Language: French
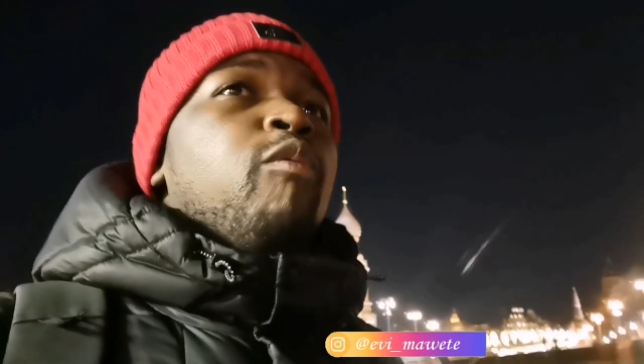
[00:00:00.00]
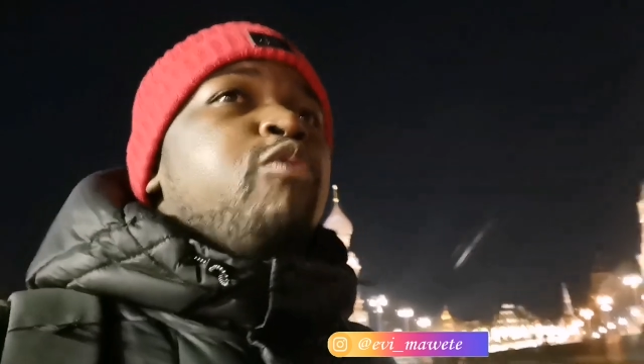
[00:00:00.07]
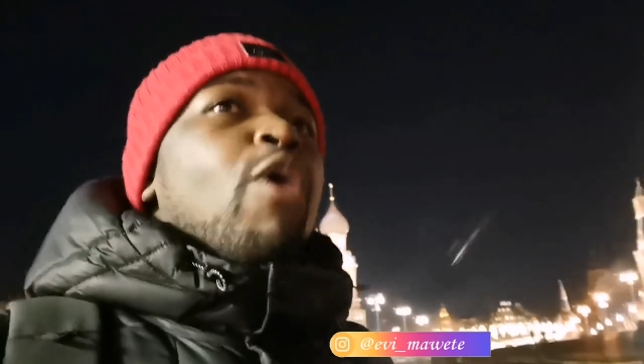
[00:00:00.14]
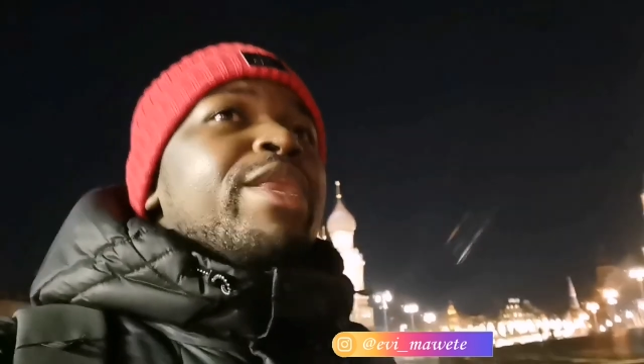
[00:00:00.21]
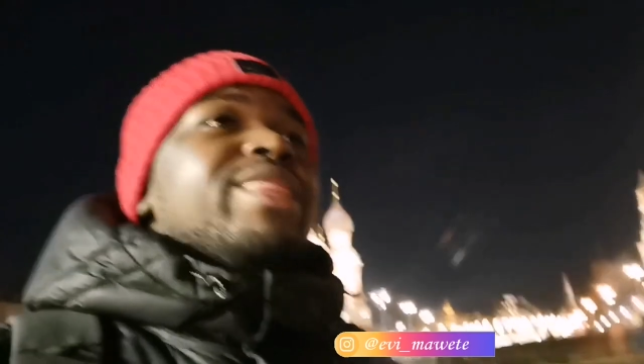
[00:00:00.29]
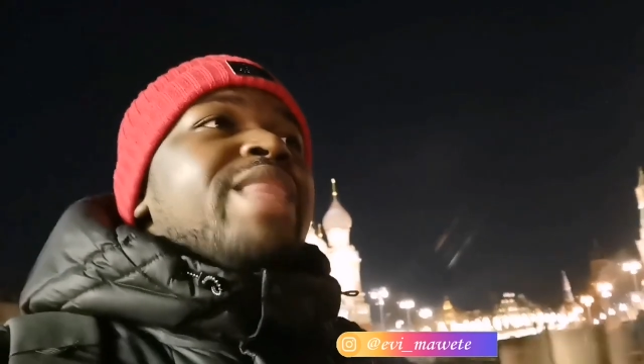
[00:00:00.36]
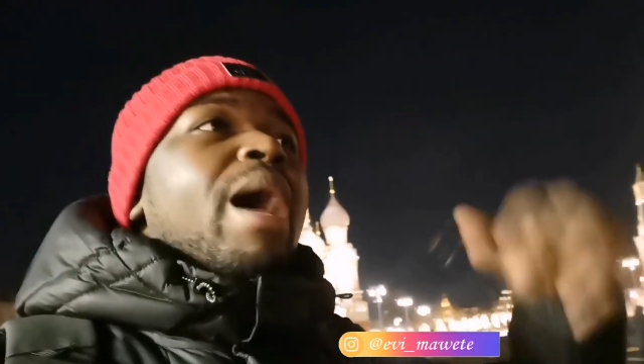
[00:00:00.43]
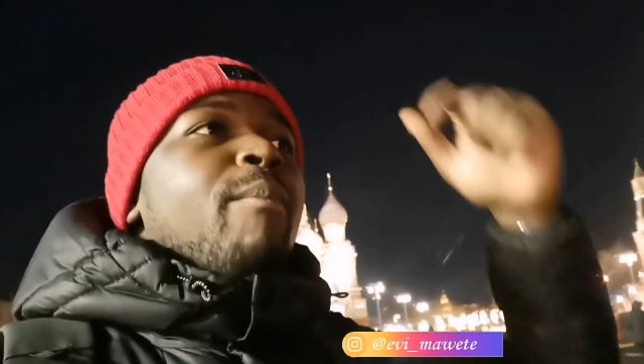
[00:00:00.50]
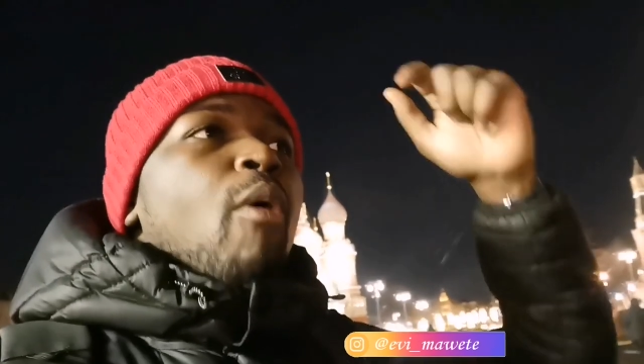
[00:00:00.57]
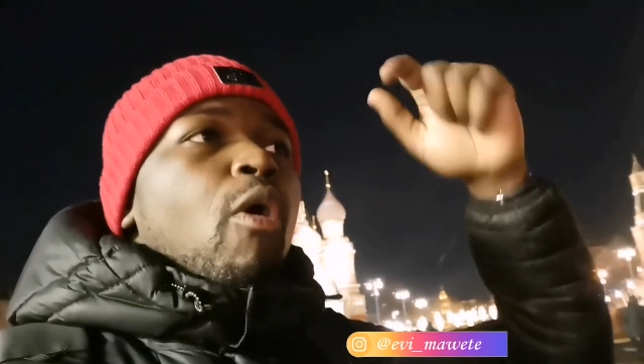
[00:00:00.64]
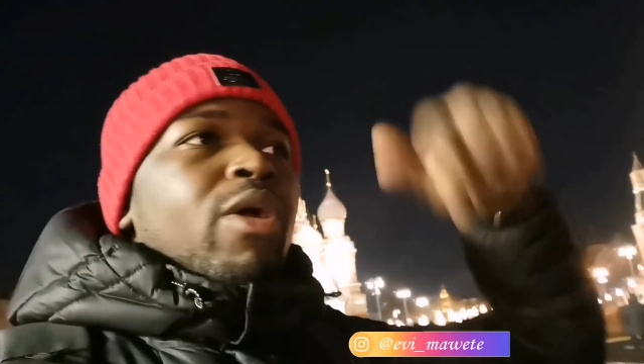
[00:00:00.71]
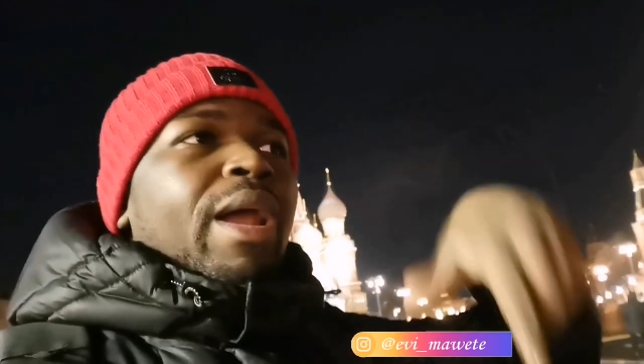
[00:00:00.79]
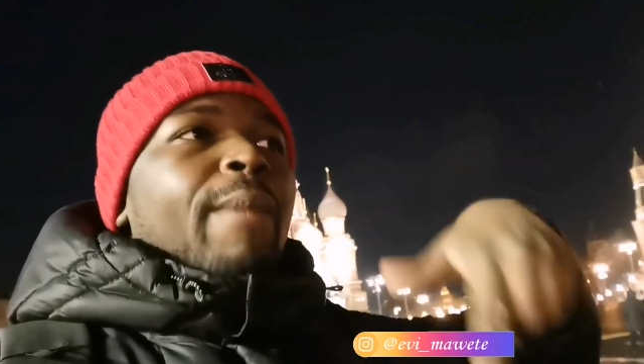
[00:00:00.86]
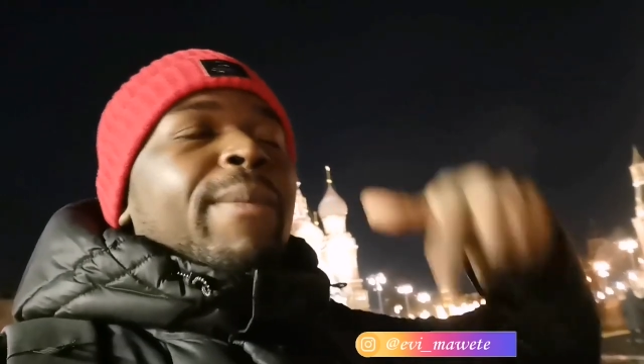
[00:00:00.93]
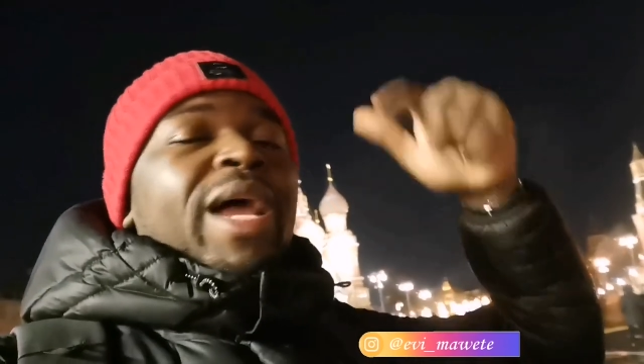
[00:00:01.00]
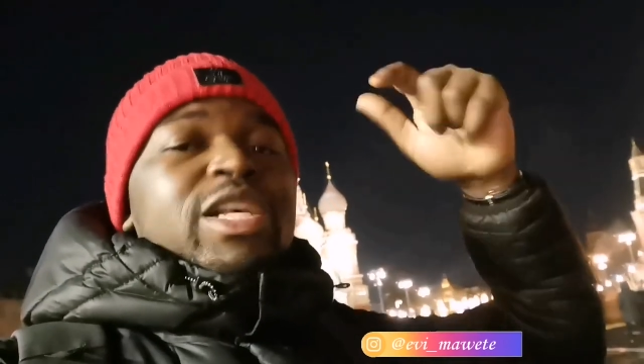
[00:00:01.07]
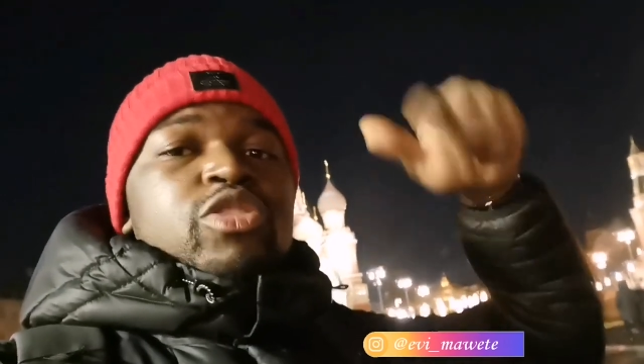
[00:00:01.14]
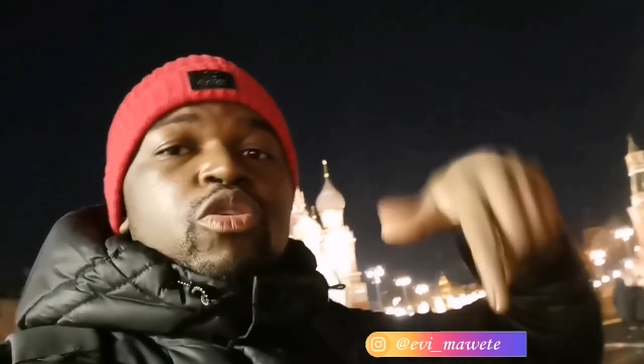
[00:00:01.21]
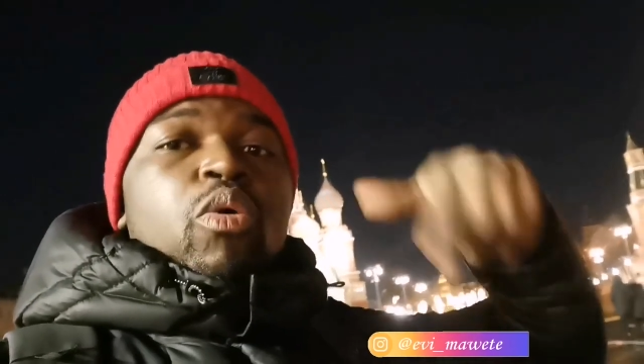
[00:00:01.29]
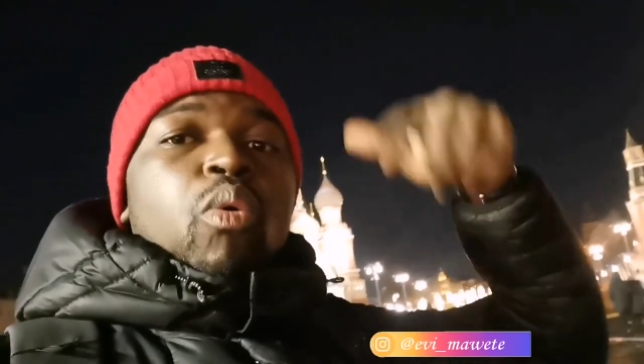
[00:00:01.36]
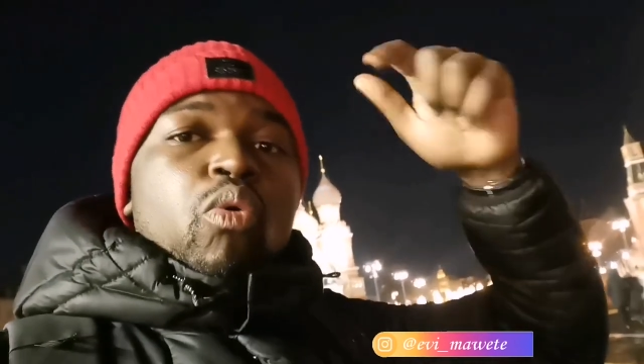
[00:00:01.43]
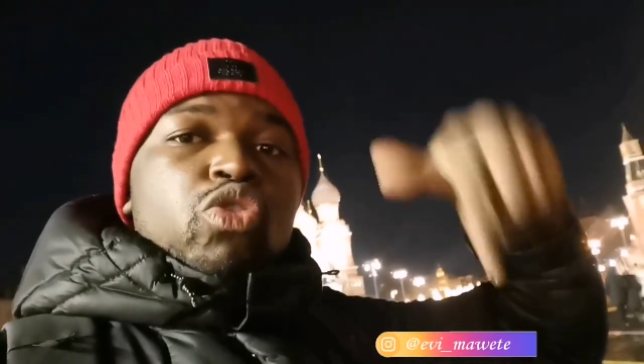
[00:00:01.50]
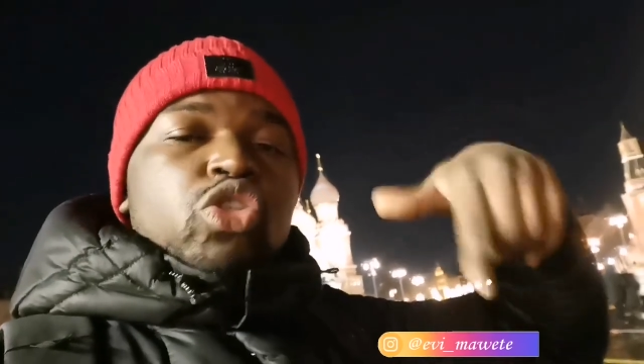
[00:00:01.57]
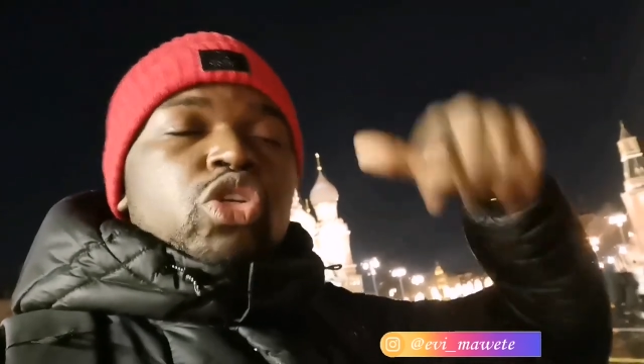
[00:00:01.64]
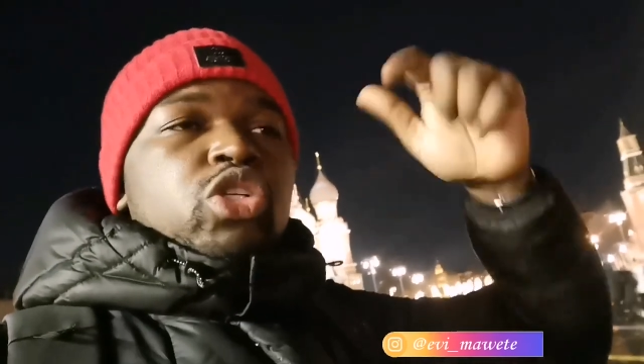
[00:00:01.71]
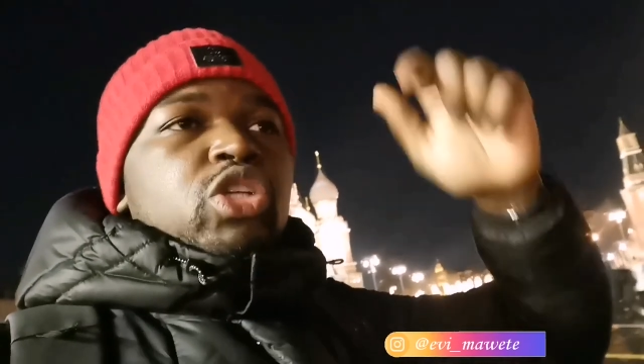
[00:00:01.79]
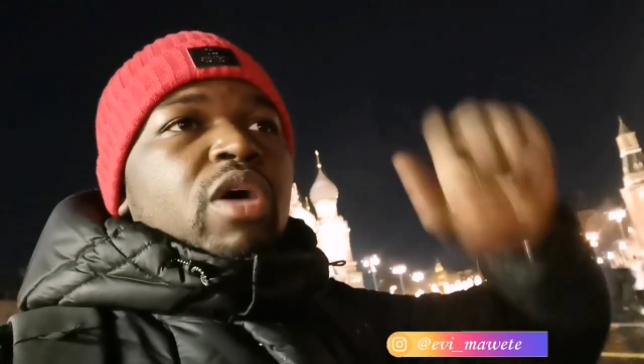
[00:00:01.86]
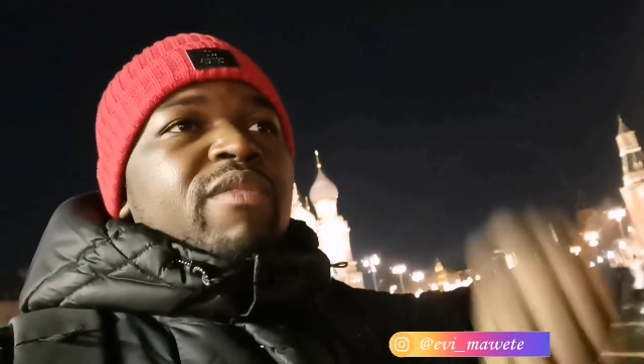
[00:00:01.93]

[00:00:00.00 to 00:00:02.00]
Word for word: on voit d'abord la place rouge,